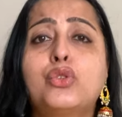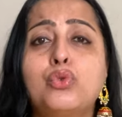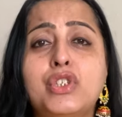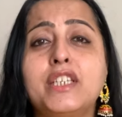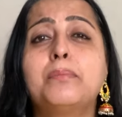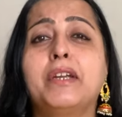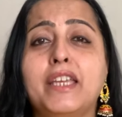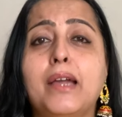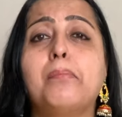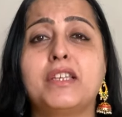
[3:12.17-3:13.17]
टू चीज़ बड़ी
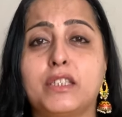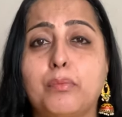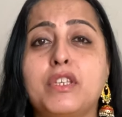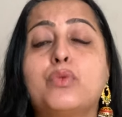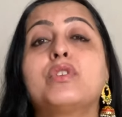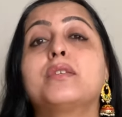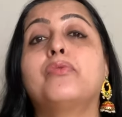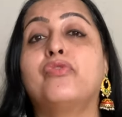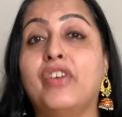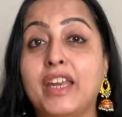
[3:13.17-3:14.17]
है मस्त मस्त वॉज अ
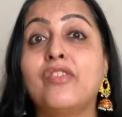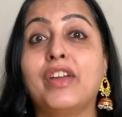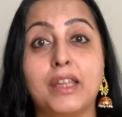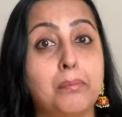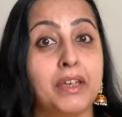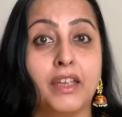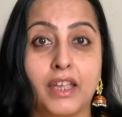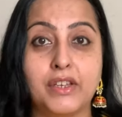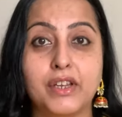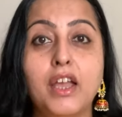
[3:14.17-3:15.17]
वेरी वेरी बिग
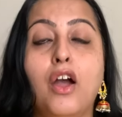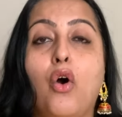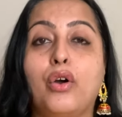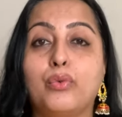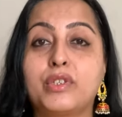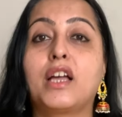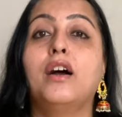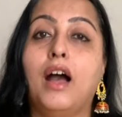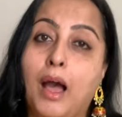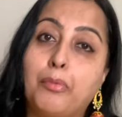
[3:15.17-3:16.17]
हिट और उसका
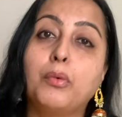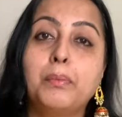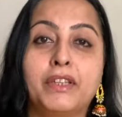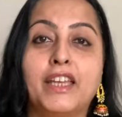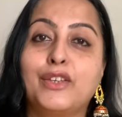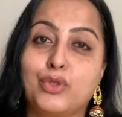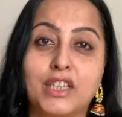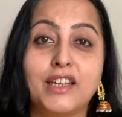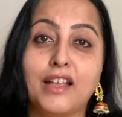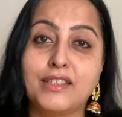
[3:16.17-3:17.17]
आपको भी पता है कि उसके
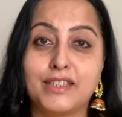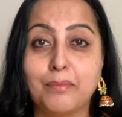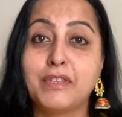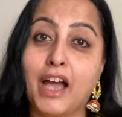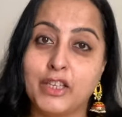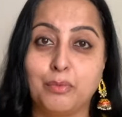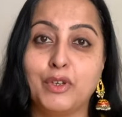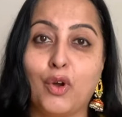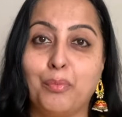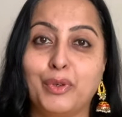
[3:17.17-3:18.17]
डांस स्टेप्स आज भी
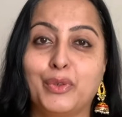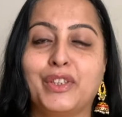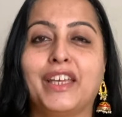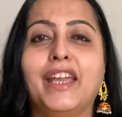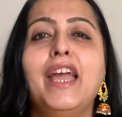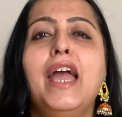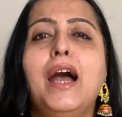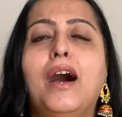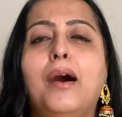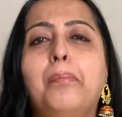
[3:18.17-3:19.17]
कॉपी होते हैं
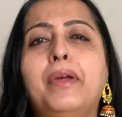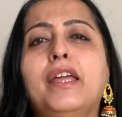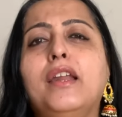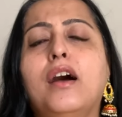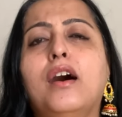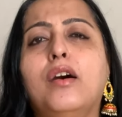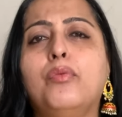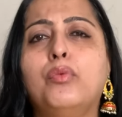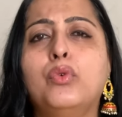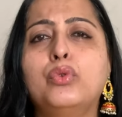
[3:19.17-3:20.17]
आ, फिर आ,
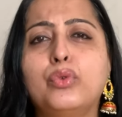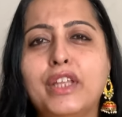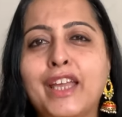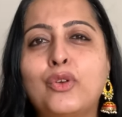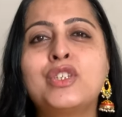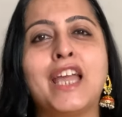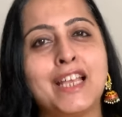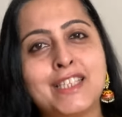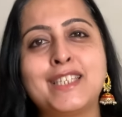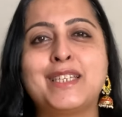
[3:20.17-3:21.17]
उन्होंने कुछ
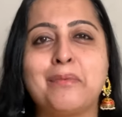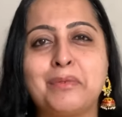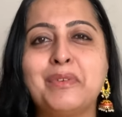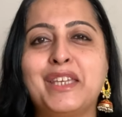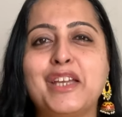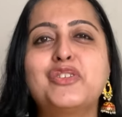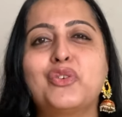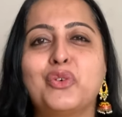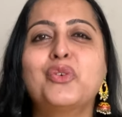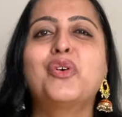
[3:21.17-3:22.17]
ऐसे स्टेप्स भी किए जो
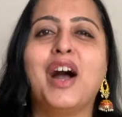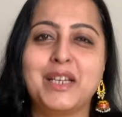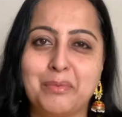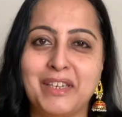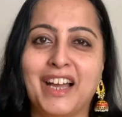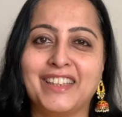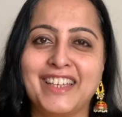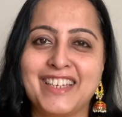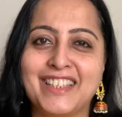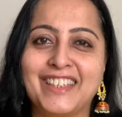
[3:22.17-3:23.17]
लोगों को आज भी याद है
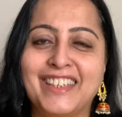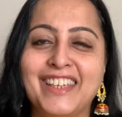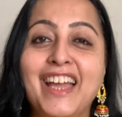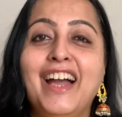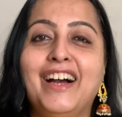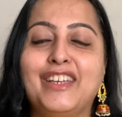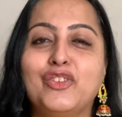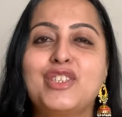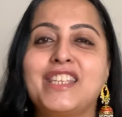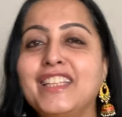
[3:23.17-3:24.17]
जैसे कि यू नो
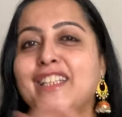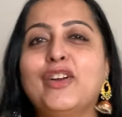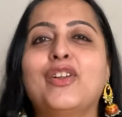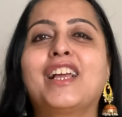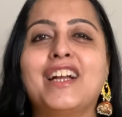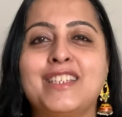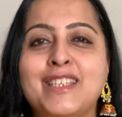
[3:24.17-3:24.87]
सनी देओल का जिस